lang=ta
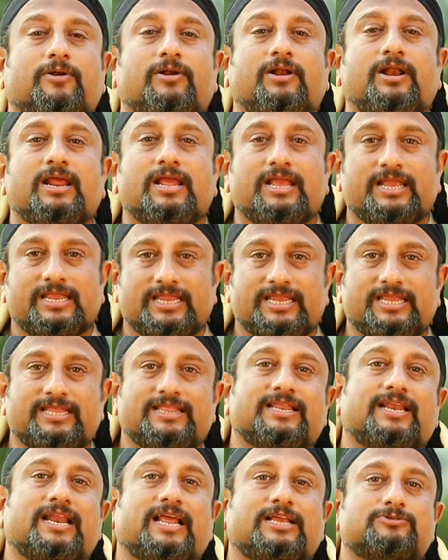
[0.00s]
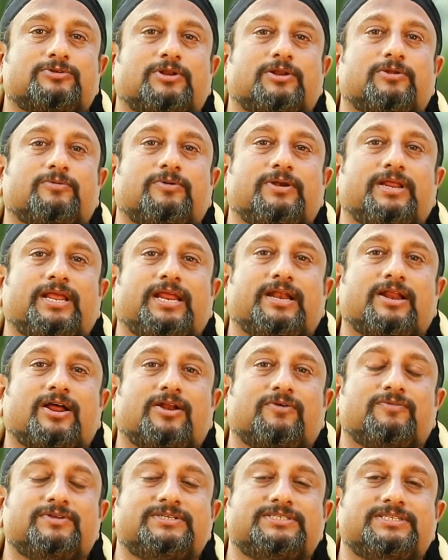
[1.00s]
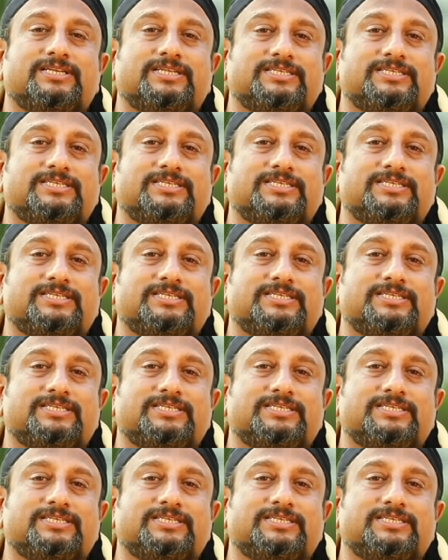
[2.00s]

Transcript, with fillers: பொருள் இந்த நான் சொல்லக்கூடிய நான்வெஜ்